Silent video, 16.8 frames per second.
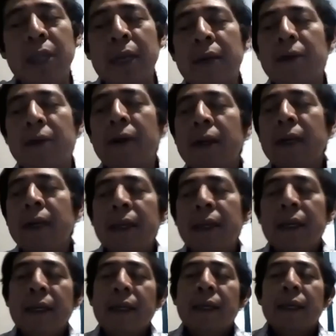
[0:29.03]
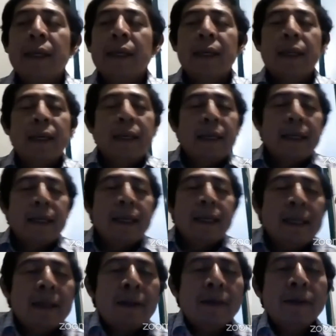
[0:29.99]
esta variante el zapoteco.
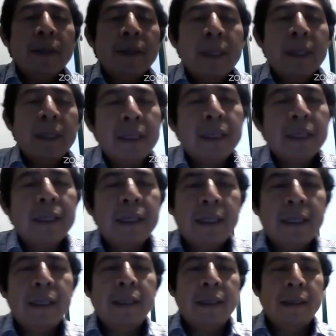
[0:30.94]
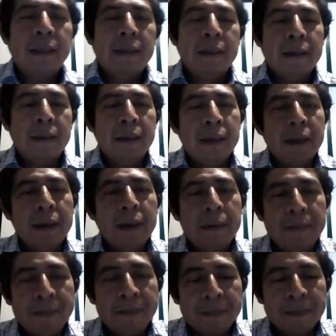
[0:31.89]
Eh, eh,
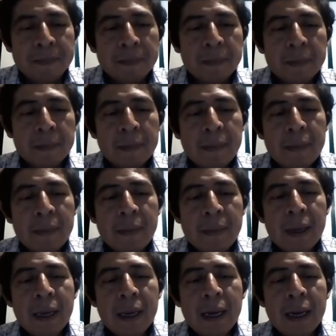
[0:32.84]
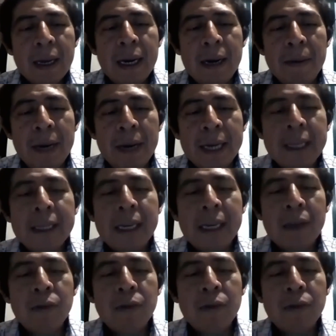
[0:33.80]
entonces, eh,
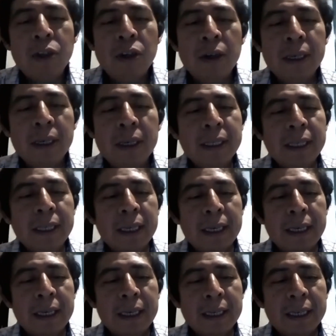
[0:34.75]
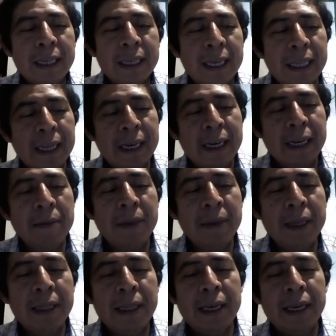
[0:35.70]
al hablar de traducción es,
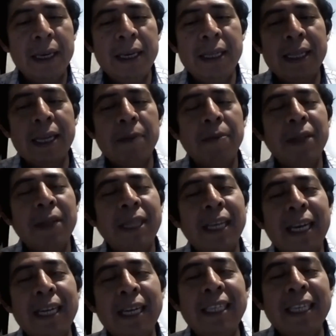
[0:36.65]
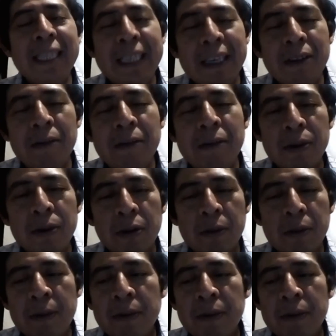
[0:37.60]
generalmente interpretar el sentido, pero
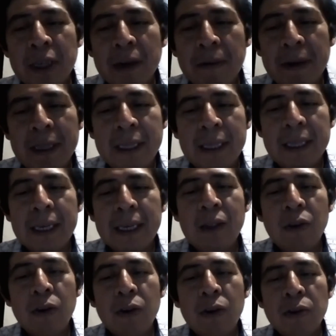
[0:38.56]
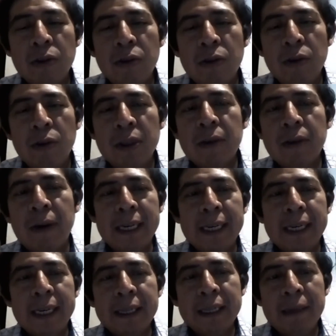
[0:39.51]
tomemos en cuenta de que no, no es
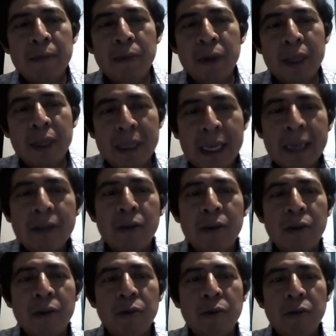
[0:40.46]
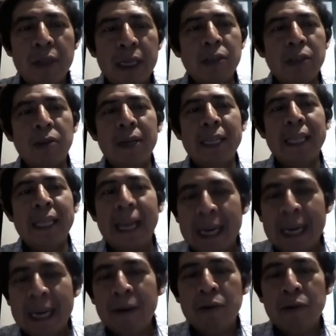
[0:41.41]
cualquier tipo de texto, es un texto
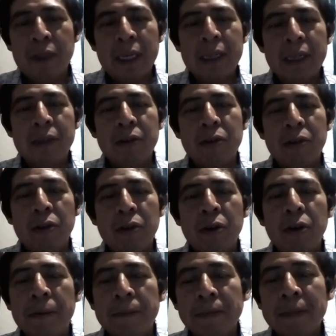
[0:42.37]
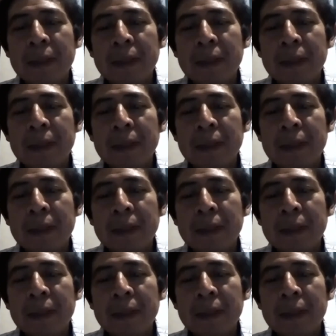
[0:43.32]
literario, es un texto,